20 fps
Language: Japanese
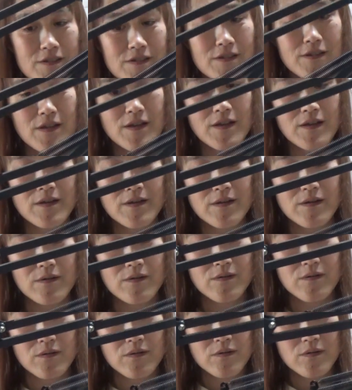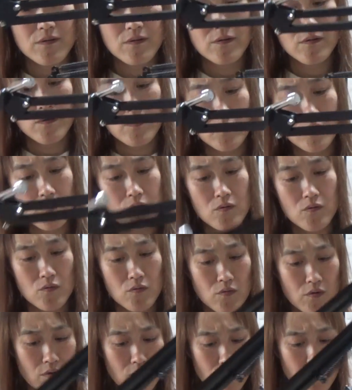で
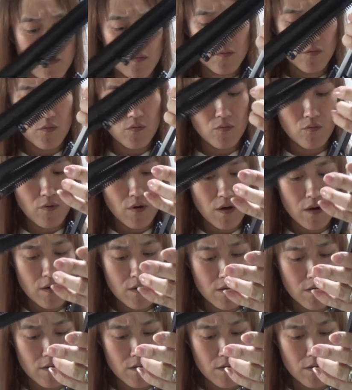これここは